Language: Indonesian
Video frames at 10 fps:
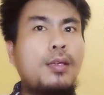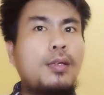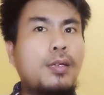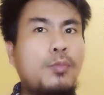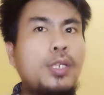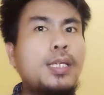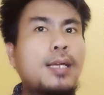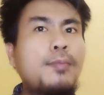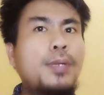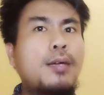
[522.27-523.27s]

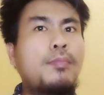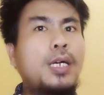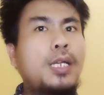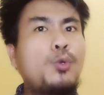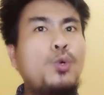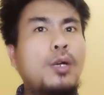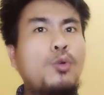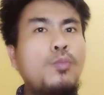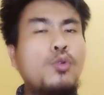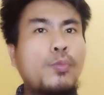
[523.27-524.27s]
Kemudian penambahan dua
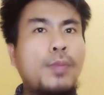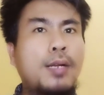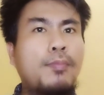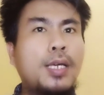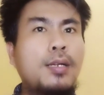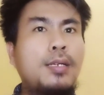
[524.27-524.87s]
kubus marmer